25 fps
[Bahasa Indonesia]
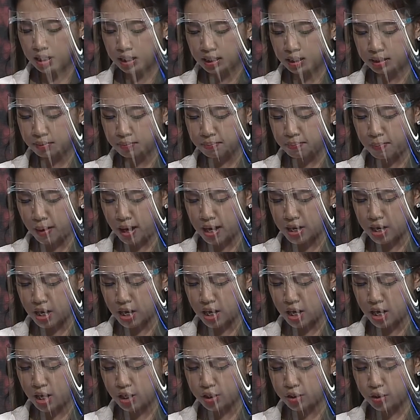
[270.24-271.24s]

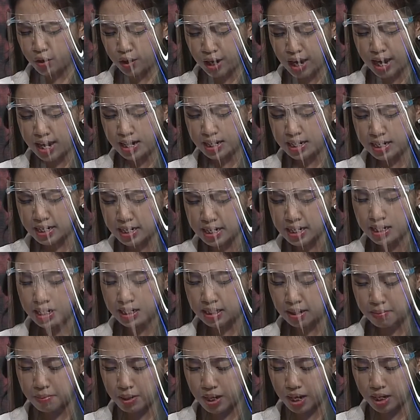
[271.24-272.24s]
pada sore hari ini
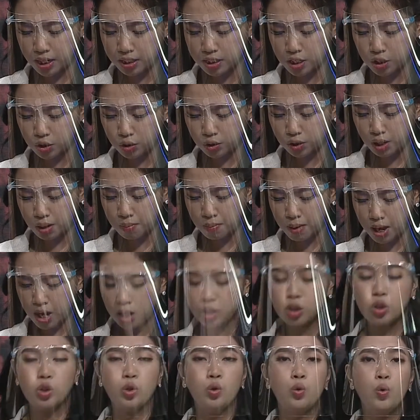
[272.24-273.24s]
kita mengangkat satu tema
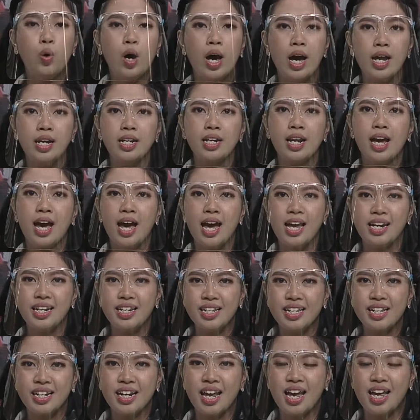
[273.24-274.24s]
Tuhan
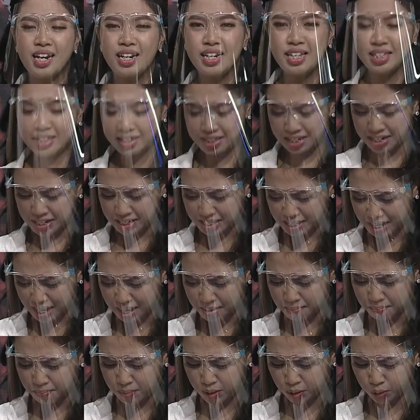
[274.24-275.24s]
hadir di tengah
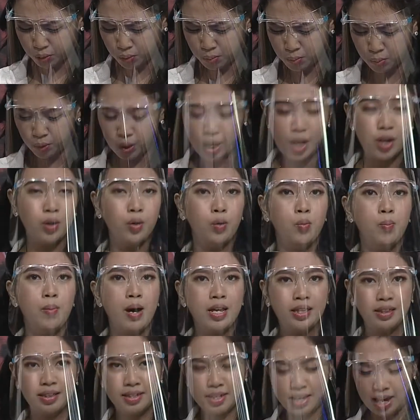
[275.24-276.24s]
pergumulan
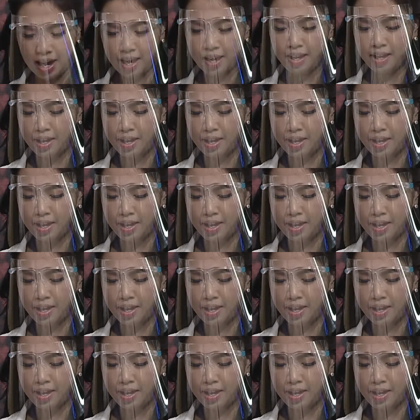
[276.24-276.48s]
umatnya.